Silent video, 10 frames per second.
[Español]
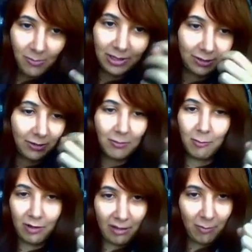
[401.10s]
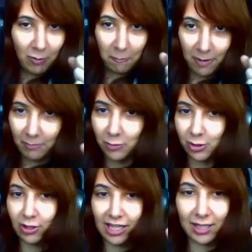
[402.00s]
momento que me pueda preocupar
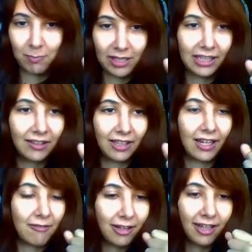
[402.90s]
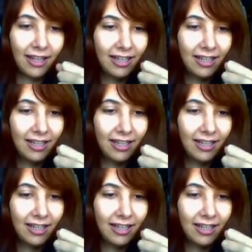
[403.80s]
mucho de la experiencia, la verdad.